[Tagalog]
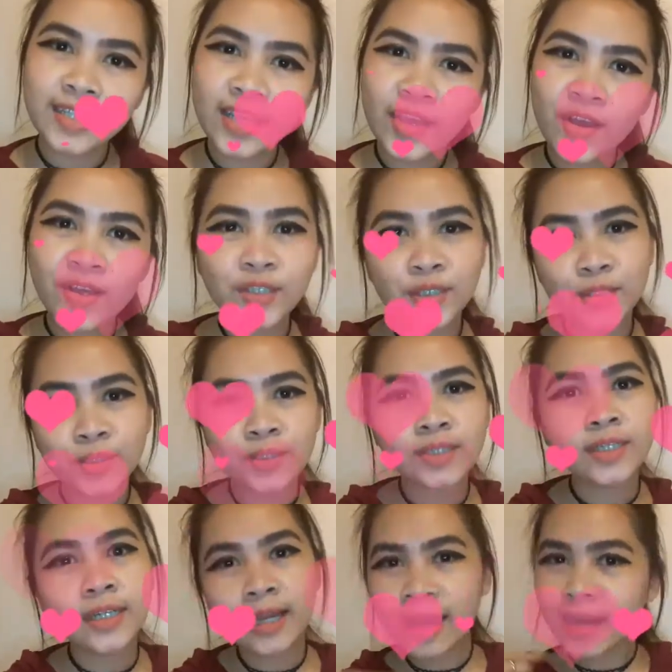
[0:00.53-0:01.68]
안녕하세요. 주는
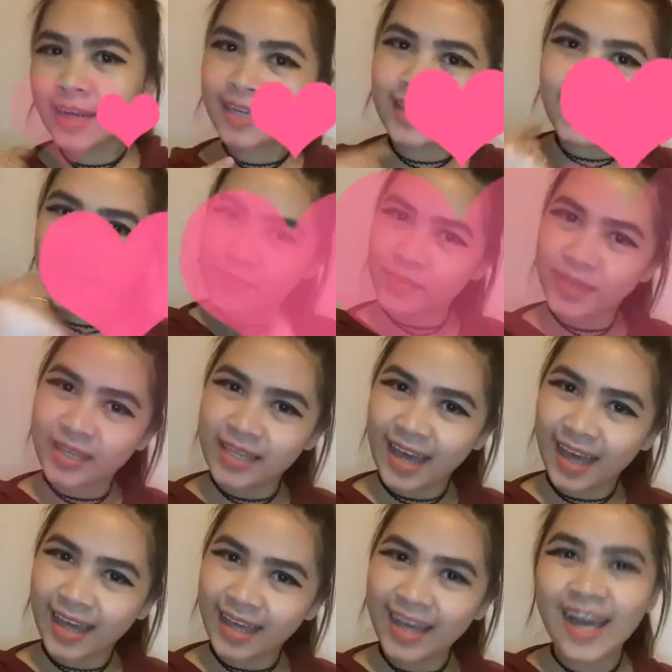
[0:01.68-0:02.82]

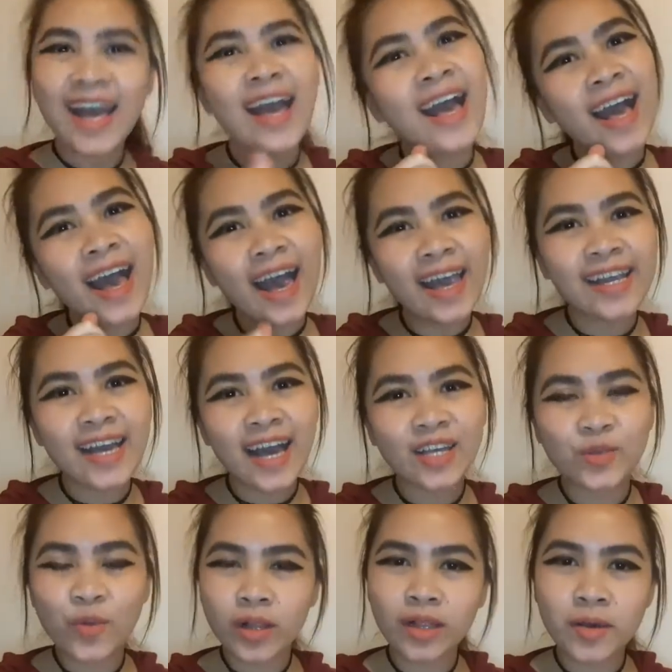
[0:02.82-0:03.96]
라니입니다. Hi
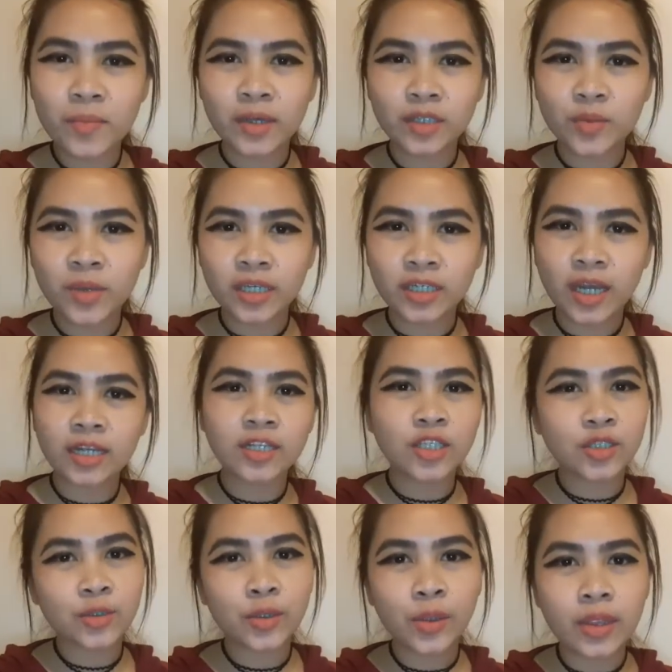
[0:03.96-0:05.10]
guys! Welcome back to my channel.
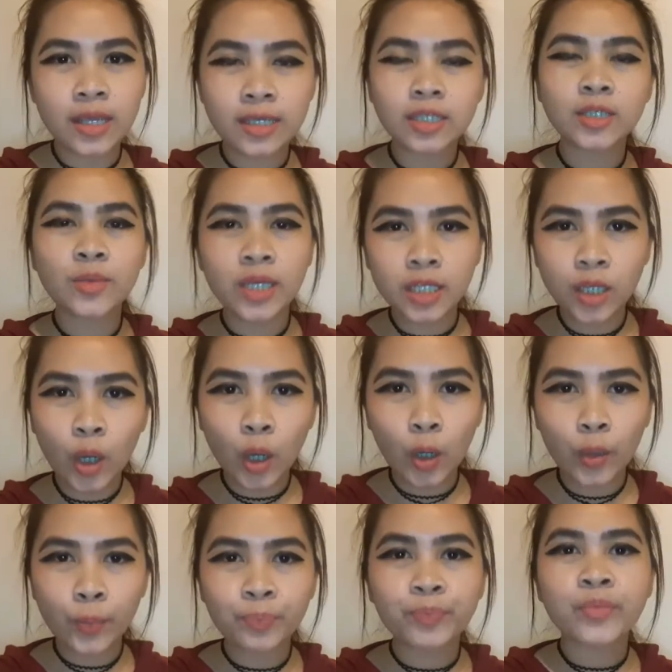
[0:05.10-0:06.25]
So, this
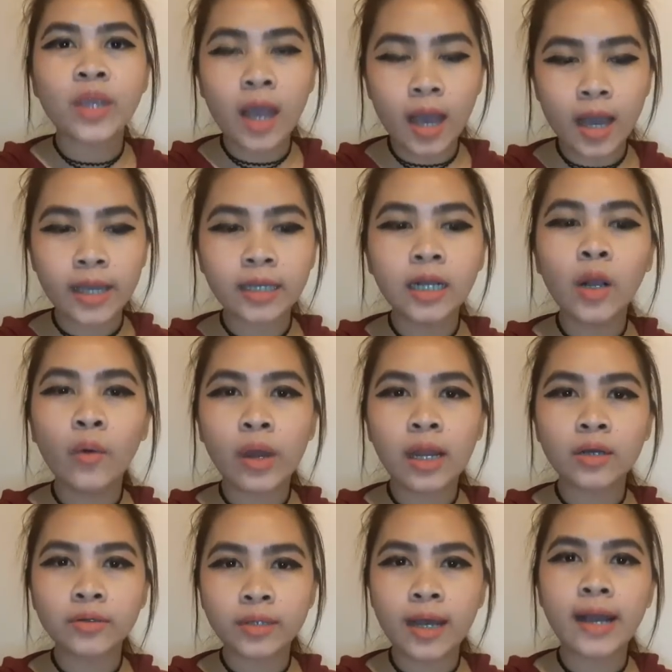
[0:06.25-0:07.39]
video ay gagawa
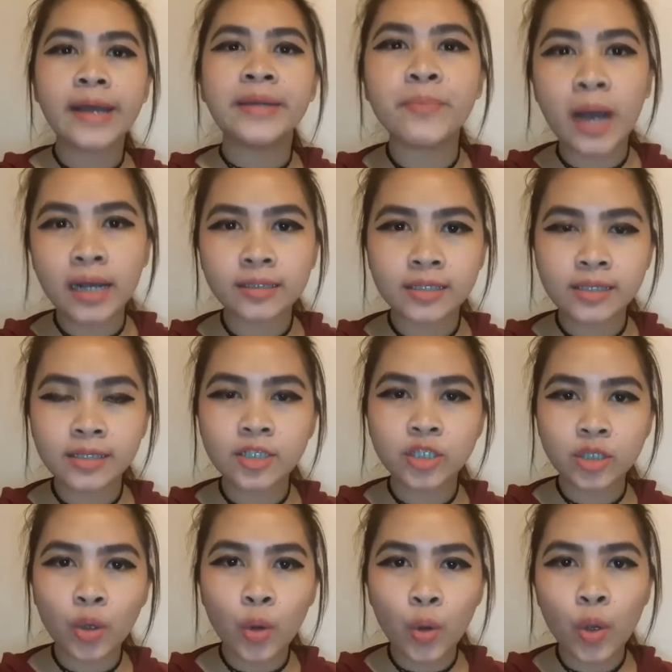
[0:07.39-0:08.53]
lang ako ng unboxing.
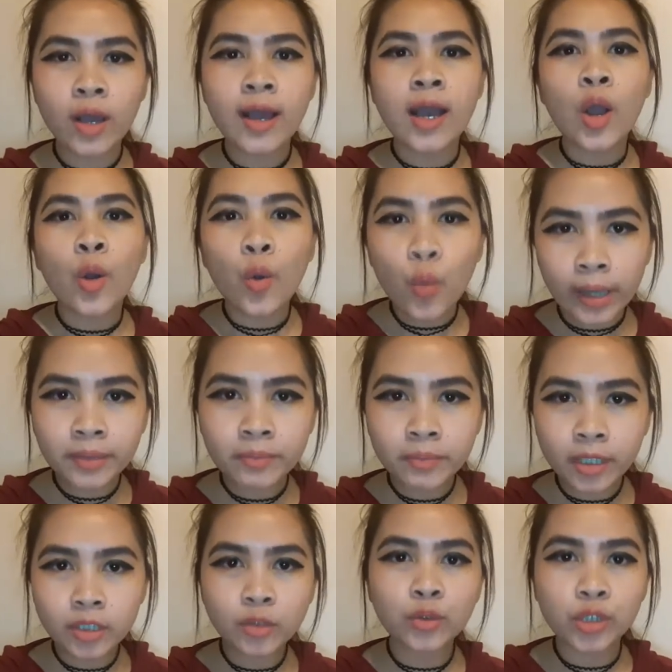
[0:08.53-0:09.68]
So,
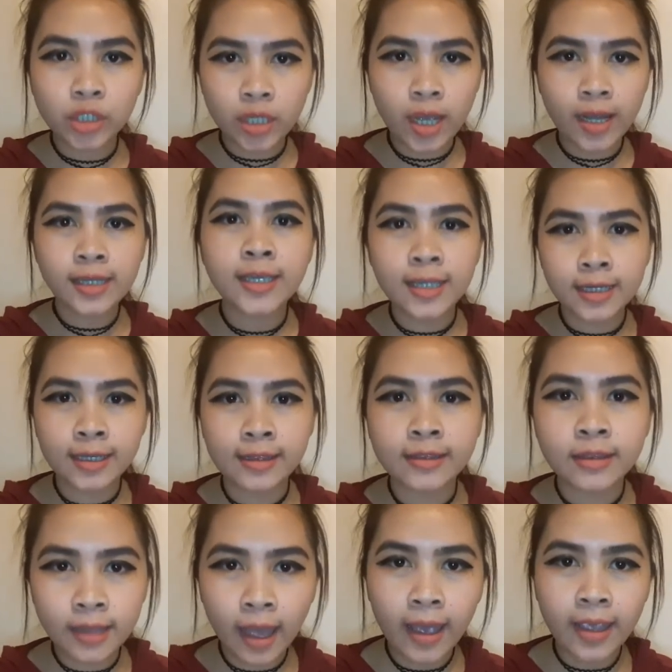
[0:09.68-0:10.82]
one month ko siyang
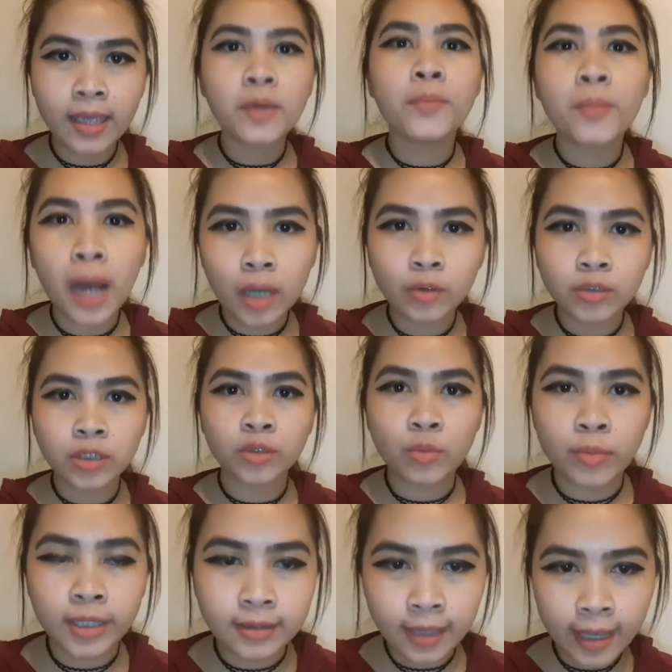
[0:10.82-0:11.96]
hinintay bago siya
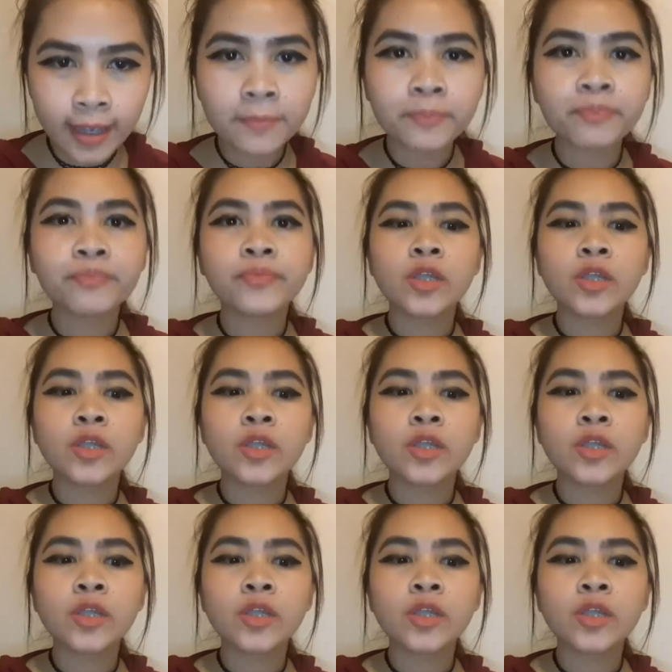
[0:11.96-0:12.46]
dumating.